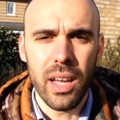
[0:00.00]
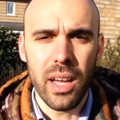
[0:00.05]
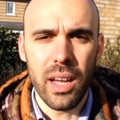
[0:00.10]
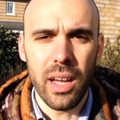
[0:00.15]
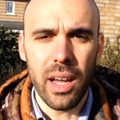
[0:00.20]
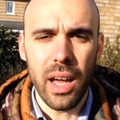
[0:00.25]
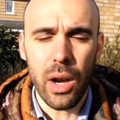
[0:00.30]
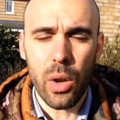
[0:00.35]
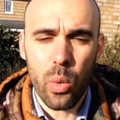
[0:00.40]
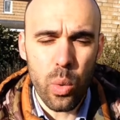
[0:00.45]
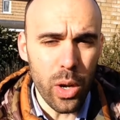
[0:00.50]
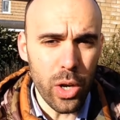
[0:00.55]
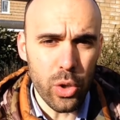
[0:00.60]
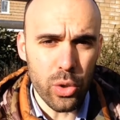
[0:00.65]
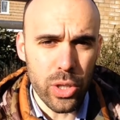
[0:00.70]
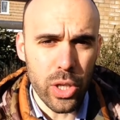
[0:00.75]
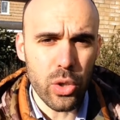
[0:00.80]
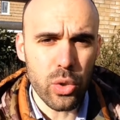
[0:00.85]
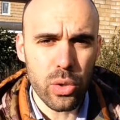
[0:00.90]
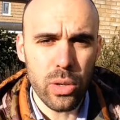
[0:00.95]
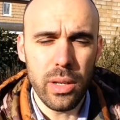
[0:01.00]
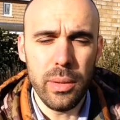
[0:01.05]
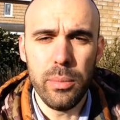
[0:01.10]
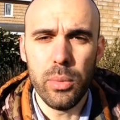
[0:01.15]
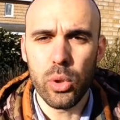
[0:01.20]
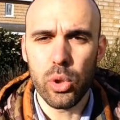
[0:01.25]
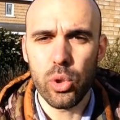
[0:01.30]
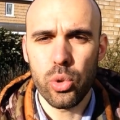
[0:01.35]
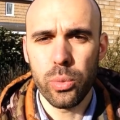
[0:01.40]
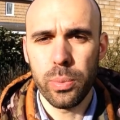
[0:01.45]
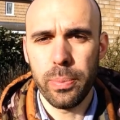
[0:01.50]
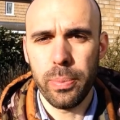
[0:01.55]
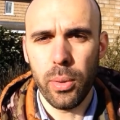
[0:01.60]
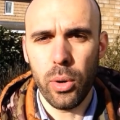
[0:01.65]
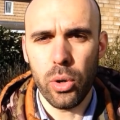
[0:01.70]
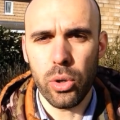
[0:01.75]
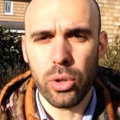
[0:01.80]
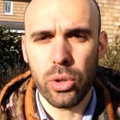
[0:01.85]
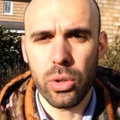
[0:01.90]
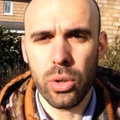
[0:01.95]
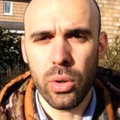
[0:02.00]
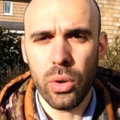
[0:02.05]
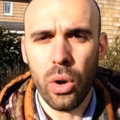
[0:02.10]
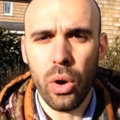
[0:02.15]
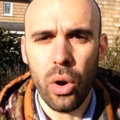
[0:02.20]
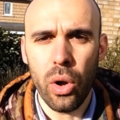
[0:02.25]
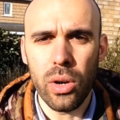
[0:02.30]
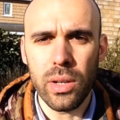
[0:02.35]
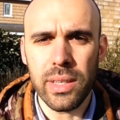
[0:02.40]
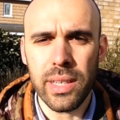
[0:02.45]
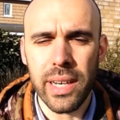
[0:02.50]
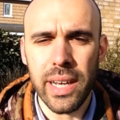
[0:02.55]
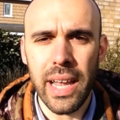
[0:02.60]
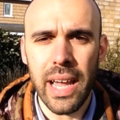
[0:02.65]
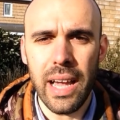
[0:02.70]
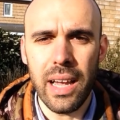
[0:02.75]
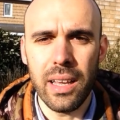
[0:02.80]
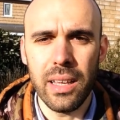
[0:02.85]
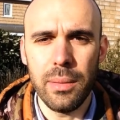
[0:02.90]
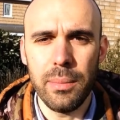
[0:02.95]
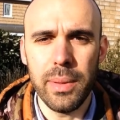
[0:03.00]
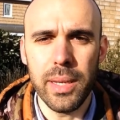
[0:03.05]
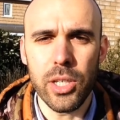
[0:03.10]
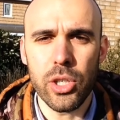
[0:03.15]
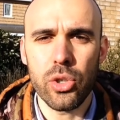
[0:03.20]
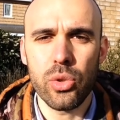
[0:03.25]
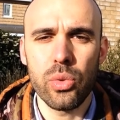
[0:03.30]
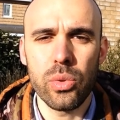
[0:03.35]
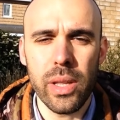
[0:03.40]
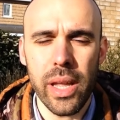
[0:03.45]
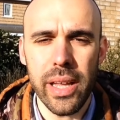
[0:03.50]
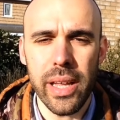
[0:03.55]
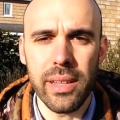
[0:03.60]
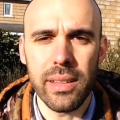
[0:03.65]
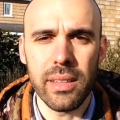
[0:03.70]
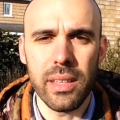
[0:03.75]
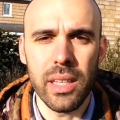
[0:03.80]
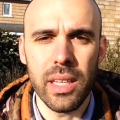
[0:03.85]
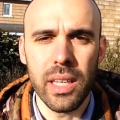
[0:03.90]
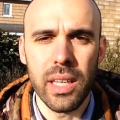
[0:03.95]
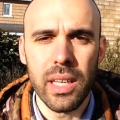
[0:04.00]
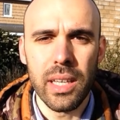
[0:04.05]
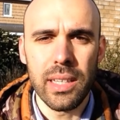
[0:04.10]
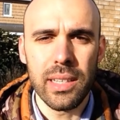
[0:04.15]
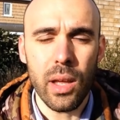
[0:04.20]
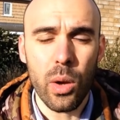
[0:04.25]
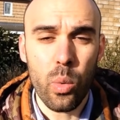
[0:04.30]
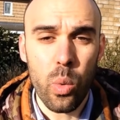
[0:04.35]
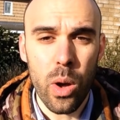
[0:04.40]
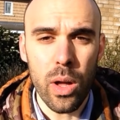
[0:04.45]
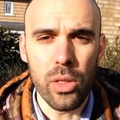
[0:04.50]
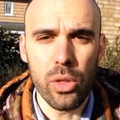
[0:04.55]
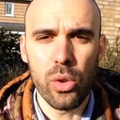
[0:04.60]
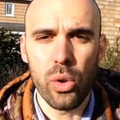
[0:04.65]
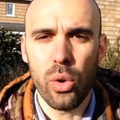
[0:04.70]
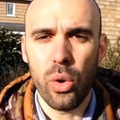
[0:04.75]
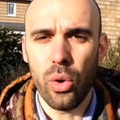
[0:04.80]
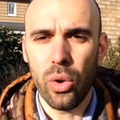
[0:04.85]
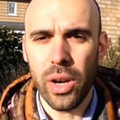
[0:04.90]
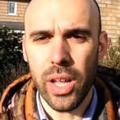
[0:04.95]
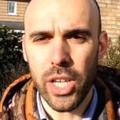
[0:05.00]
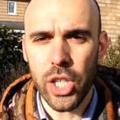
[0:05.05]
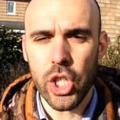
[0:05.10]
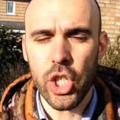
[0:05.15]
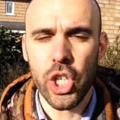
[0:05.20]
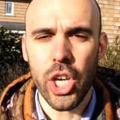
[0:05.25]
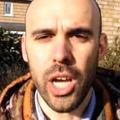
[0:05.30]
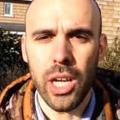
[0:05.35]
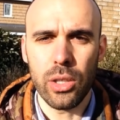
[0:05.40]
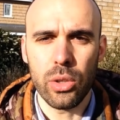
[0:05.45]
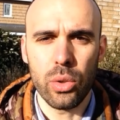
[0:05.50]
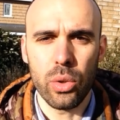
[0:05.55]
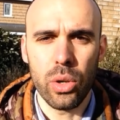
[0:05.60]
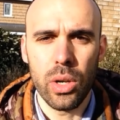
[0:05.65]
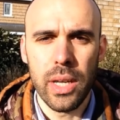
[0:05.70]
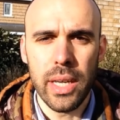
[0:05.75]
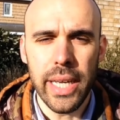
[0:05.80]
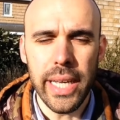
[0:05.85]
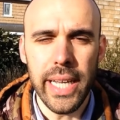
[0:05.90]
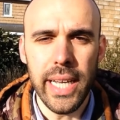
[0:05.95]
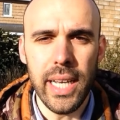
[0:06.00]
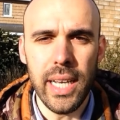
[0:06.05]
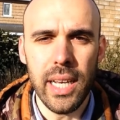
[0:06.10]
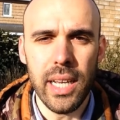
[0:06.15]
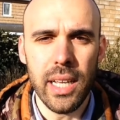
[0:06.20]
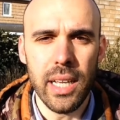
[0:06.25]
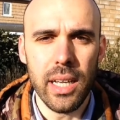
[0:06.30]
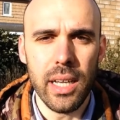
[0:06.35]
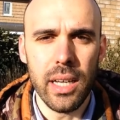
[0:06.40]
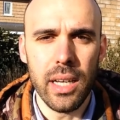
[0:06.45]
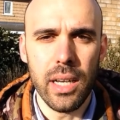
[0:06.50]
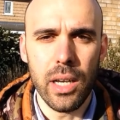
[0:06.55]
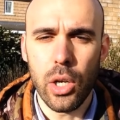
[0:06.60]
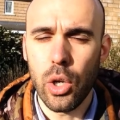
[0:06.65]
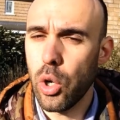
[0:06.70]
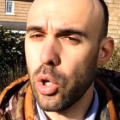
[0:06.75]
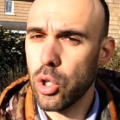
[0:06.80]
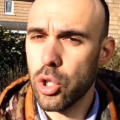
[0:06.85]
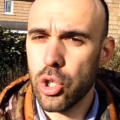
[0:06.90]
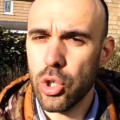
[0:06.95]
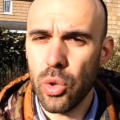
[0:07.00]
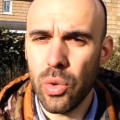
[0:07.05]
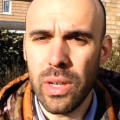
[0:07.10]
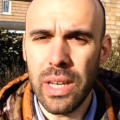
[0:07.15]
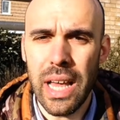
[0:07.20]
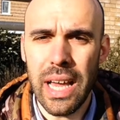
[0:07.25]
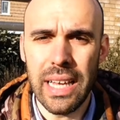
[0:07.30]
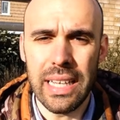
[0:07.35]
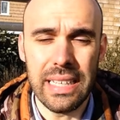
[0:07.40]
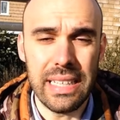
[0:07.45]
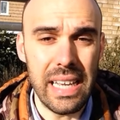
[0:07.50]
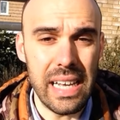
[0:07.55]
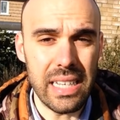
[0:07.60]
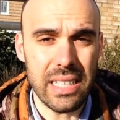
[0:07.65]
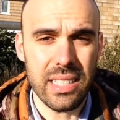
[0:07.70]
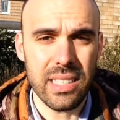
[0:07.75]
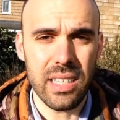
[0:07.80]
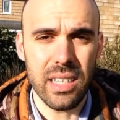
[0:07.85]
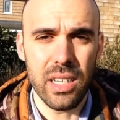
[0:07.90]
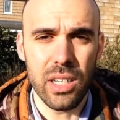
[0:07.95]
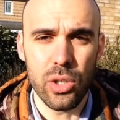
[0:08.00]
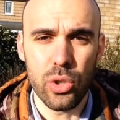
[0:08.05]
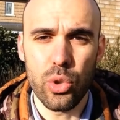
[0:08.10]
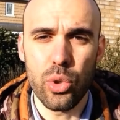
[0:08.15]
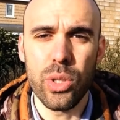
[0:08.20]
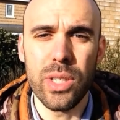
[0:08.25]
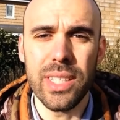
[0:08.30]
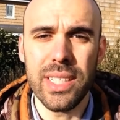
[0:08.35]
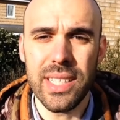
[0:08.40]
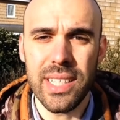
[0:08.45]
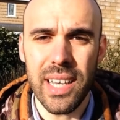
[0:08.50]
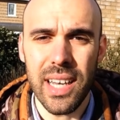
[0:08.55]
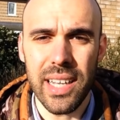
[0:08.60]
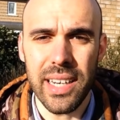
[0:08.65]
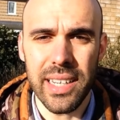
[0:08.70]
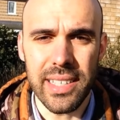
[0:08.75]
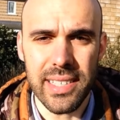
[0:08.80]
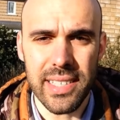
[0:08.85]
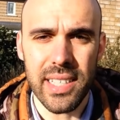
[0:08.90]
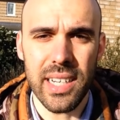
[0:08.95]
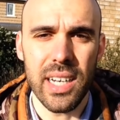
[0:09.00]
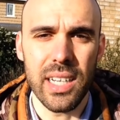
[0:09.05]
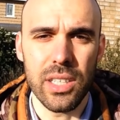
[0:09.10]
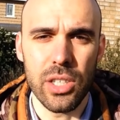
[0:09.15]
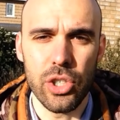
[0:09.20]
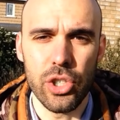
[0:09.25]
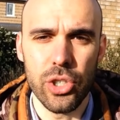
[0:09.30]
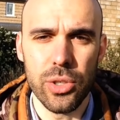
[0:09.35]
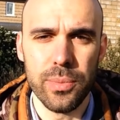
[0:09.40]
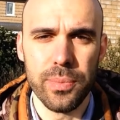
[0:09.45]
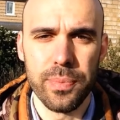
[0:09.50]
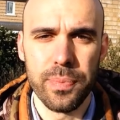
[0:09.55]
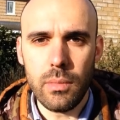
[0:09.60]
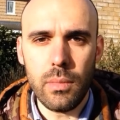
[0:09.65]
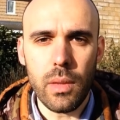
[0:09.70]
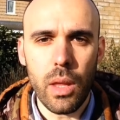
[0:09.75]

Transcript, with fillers: al quale ho dato il mio supporto, oltre ai miei studenti da quando ho lanciato il eh, corso online di aste giudiziarie e strategie.